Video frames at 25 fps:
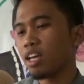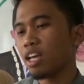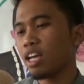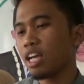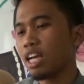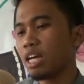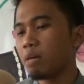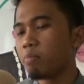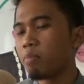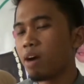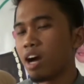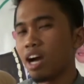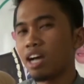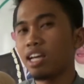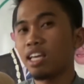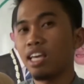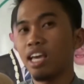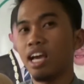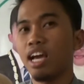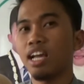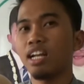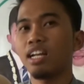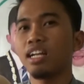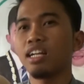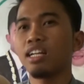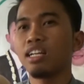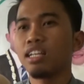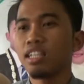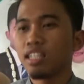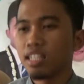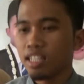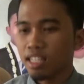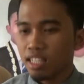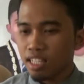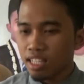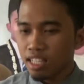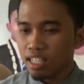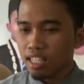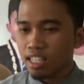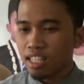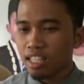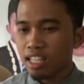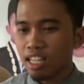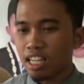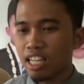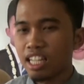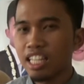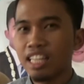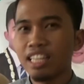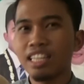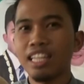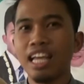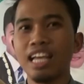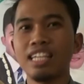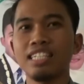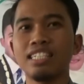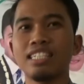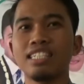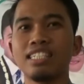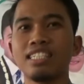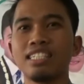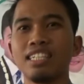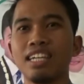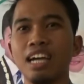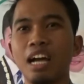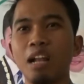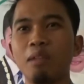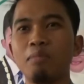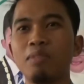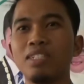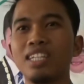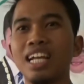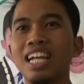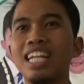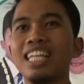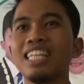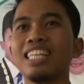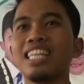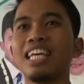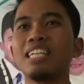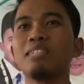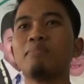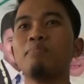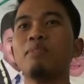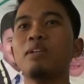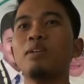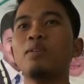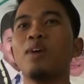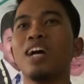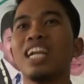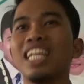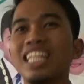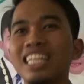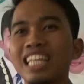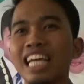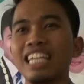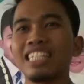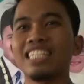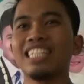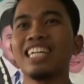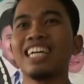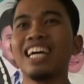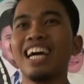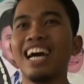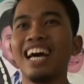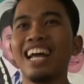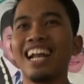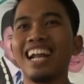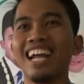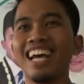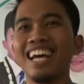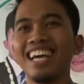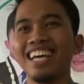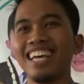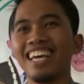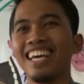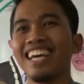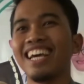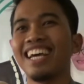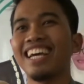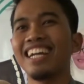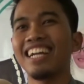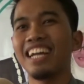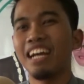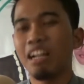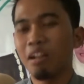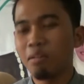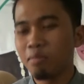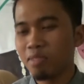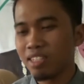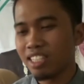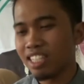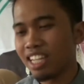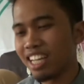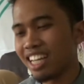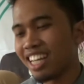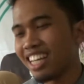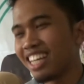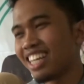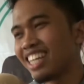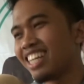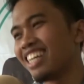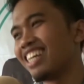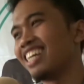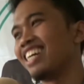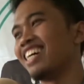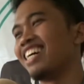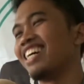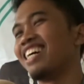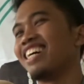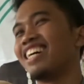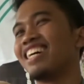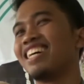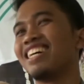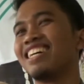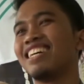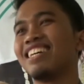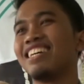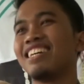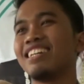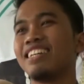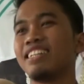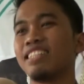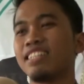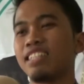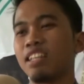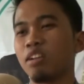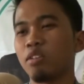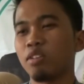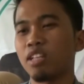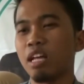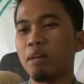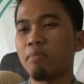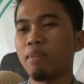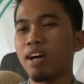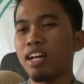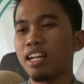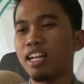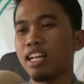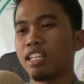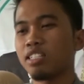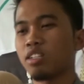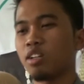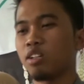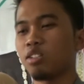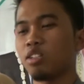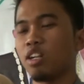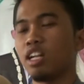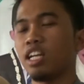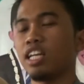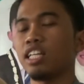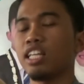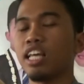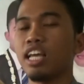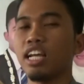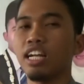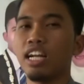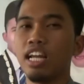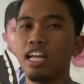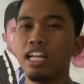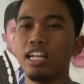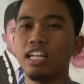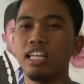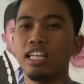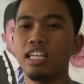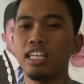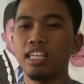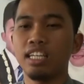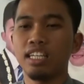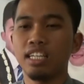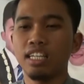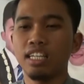kebahagiaan lintas kalau bisa lintas benua lintas negara ya kan kalau bisa terutama ada saudara-saudara kita yang dari